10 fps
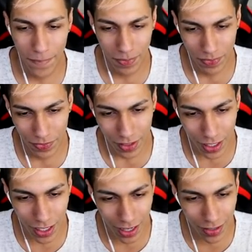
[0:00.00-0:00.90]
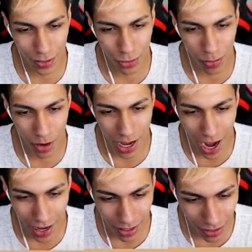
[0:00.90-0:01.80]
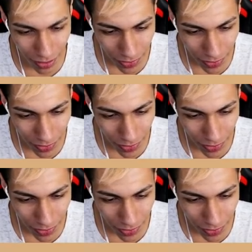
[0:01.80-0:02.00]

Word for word: Hum. Você ainda nem se transformou é em alien. Você não então.